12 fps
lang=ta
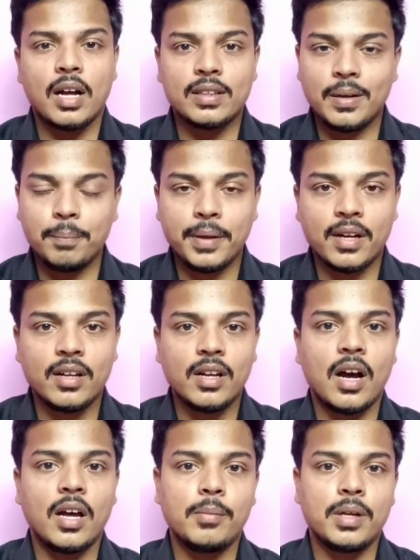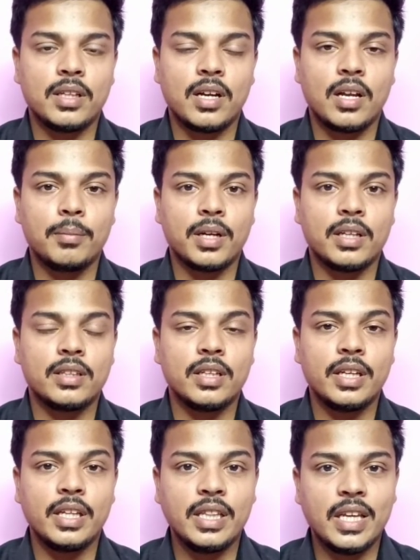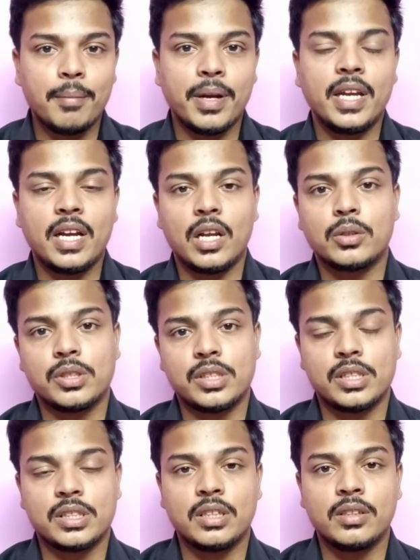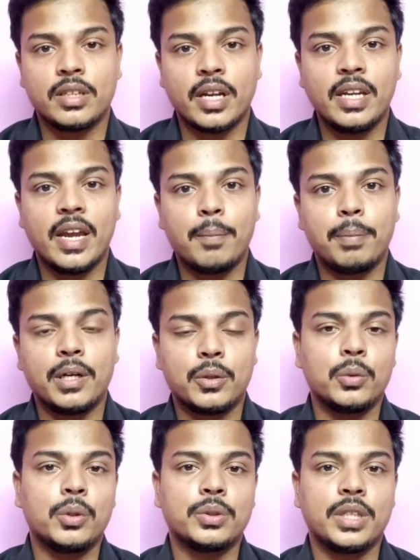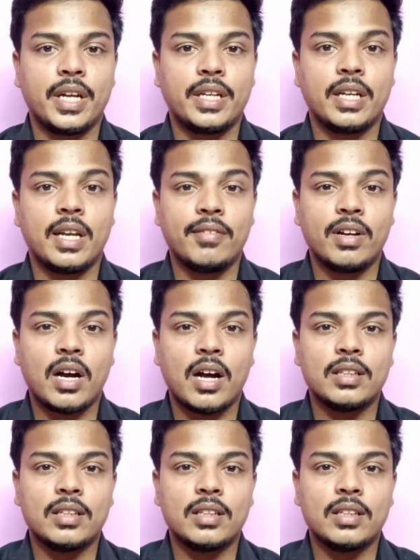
அதன் பிறகு ஆறு மாத காலம் கழித்து இந்திய மெடிக்கல் அசோசியேஷன் டென் ஏப்ரல் டூ தௌசண்ட் எயிட்டீனில் இவருக்கு